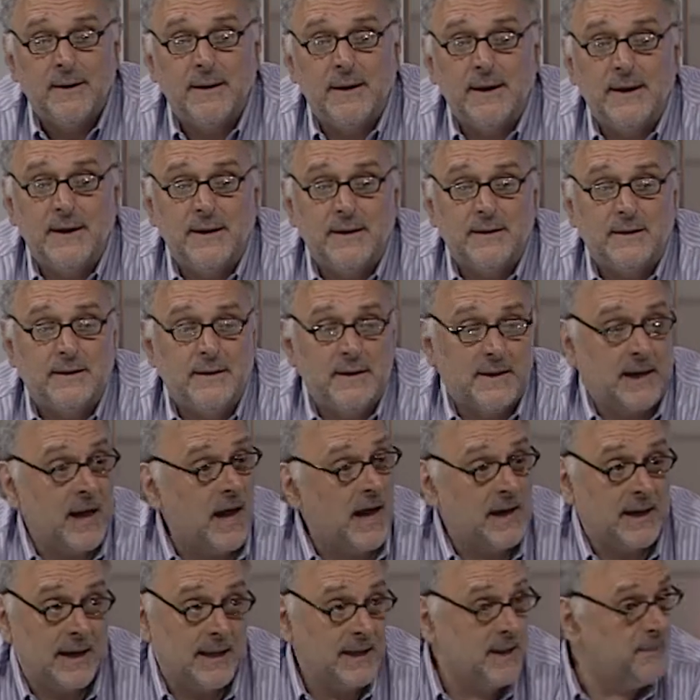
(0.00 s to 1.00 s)
este,
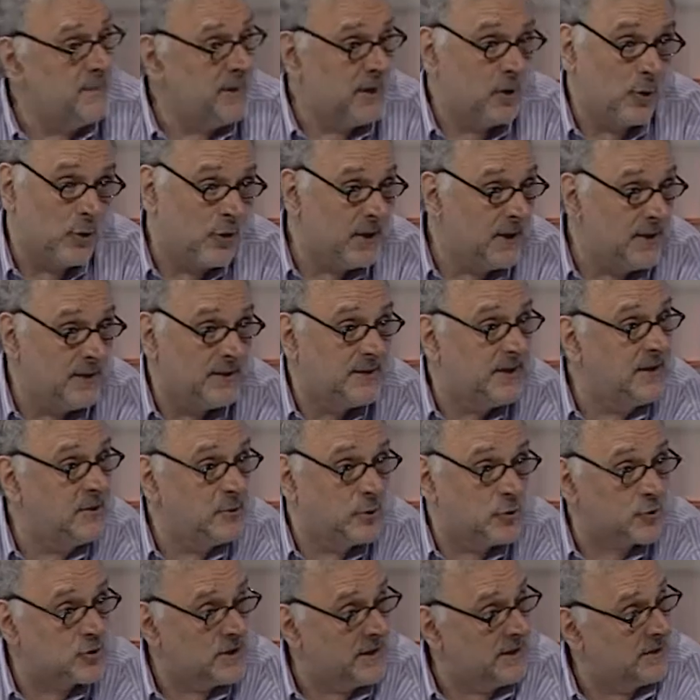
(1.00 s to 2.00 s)
académicos de
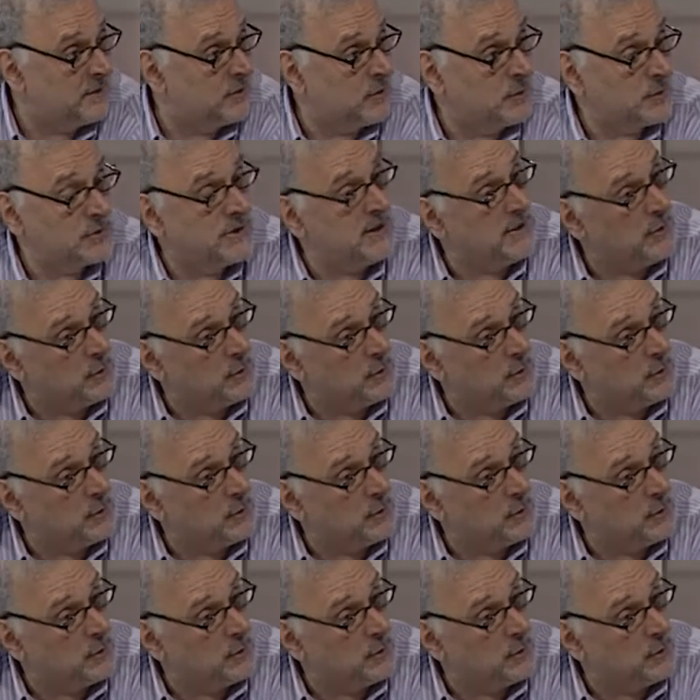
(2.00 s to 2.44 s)
distintos centros, ¿eh?